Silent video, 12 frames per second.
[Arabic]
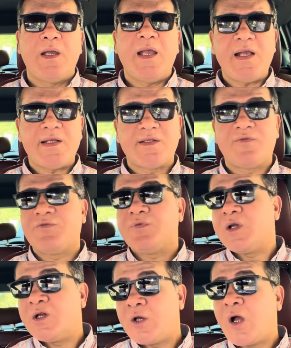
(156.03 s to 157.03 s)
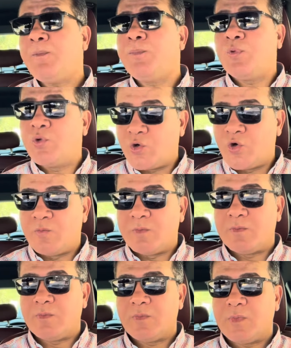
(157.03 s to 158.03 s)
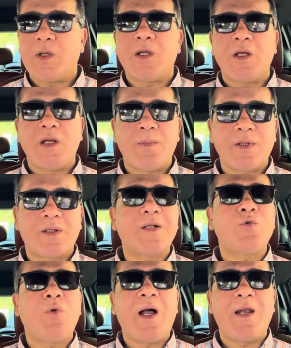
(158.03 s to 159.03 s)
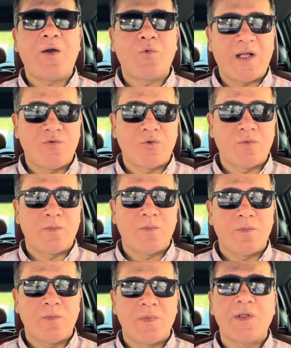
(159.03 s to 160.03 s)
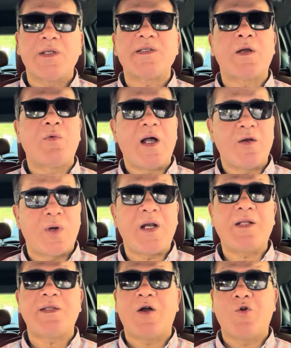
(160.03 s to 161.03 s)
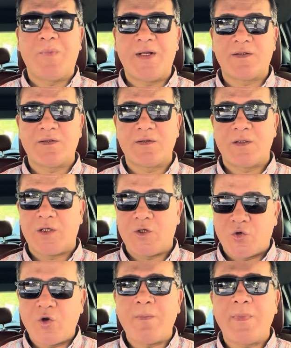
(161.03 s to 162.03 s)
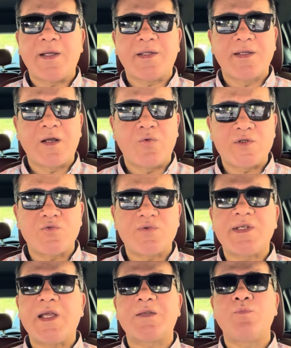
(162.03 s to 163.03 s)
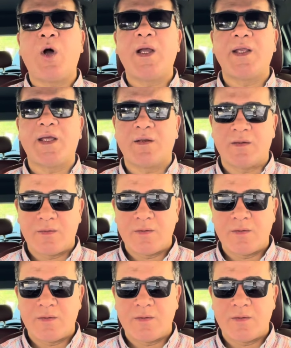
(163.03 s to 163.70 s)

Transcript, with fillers: ايه اسف الاب والام اللي بيضغطوا على اولادهم سواء ولد او بنت ان هم يتجوزوا زيجات معينه